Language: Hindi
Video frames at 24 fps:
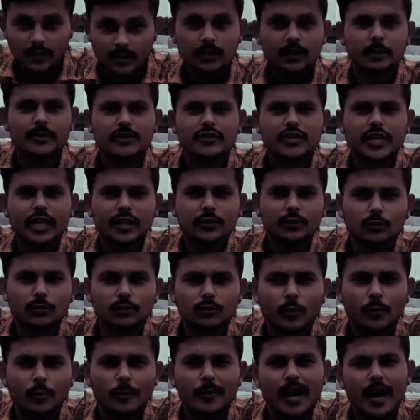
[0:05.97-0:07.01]
नमस्कार
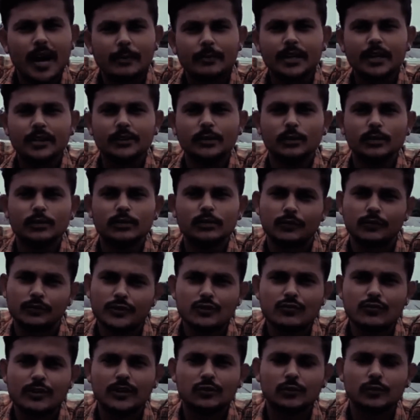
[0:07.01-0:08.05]
दोस्तों मैं आपका दोस्त
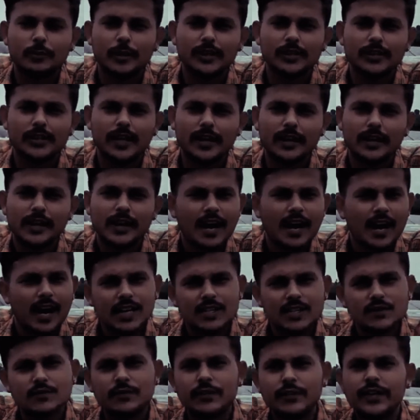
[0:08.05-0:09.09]
विश्वास उपाध्याय
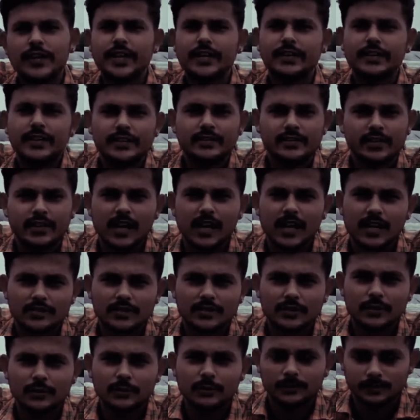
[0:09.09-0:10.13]
आज फिर एक नई जगह
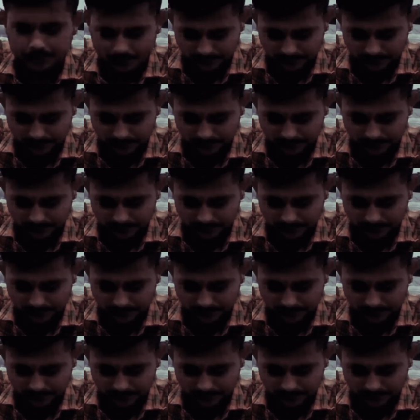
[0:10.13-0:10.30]
हाजिर हूँ